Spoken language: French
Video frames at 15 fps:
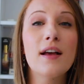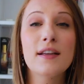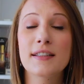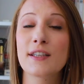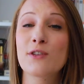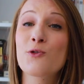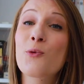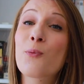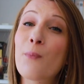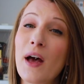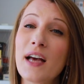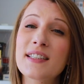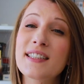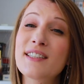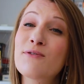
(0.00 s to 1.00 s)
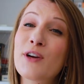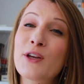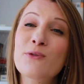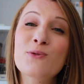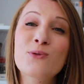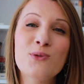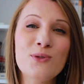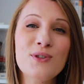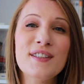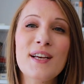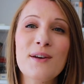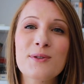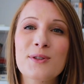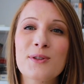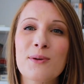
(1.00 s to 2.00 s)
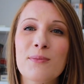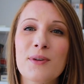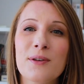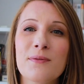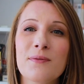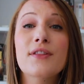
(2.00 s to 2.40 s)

C'est donc parti, voyons tout ça ensemble.